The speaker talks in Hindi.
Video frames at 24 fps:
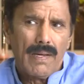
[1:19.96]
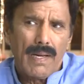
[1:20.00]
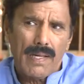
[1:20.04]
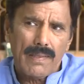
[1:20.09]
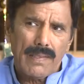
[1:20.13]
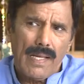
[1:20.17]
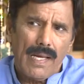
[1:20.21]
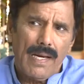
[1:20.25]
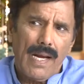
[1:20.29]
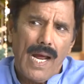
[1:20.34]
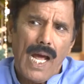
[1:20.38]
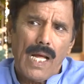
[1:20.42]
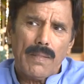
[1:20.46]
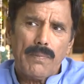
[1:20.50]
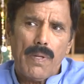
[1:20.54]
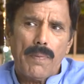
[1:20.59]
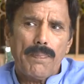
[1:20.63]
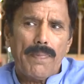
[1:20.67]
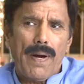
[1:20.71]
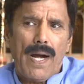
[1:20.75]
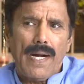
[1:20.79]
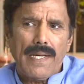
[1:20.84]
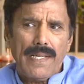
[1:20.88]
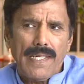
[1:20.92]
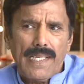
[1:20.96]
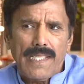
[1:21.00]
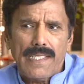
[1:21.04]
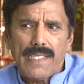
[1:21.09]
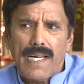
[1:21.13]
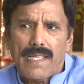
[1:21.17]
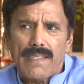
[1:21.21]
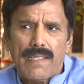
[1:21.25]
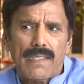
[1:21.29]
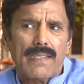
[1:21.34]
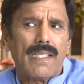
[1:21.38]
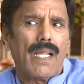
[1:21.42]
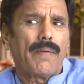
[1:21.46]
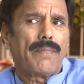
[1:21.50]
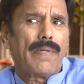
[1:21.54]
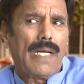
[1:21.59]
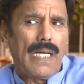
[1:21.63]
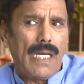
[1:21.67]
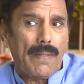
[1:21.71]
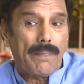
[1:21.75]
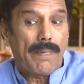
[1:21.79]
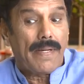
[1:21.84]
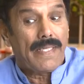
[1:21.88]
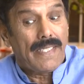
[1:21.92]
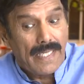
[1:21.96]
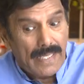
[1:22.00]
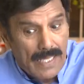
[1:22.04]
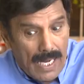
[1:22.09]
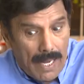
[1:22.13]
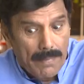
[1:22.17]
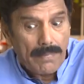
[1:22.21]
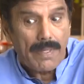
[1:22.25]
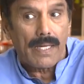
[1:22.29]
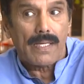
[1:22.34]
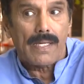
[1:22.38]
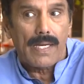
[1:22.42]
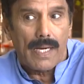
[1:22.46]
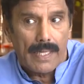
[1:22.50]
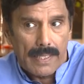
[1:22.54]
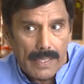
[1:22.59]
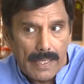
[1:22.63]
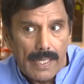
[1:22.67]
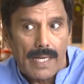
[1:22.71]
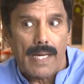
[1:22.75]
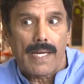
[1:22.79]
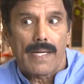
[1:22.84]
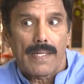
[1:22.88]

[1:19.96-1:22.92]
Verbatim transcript: लगता है रात में पार्टी की इजाजत ना मिलने पर ये नाम रखा गया